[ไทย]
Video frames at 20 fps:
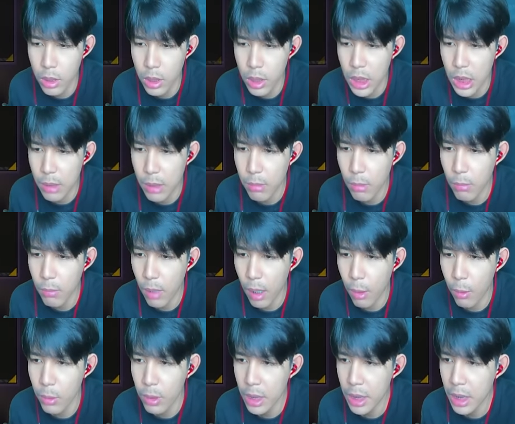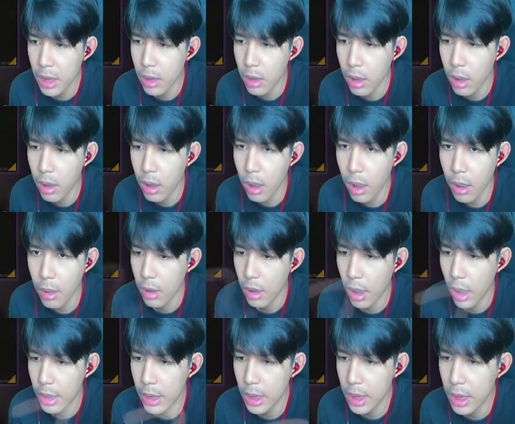ถ้าผมเอาอันนี้ก็
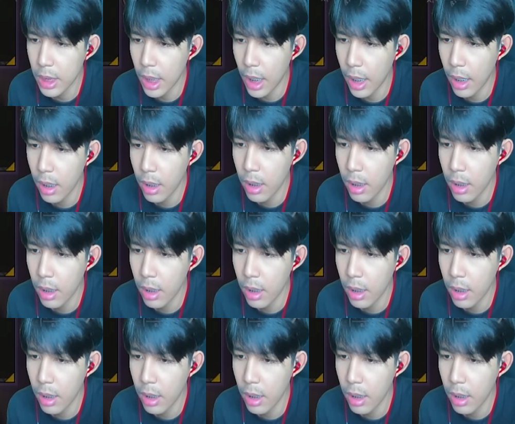อันนี้คืออะไร ห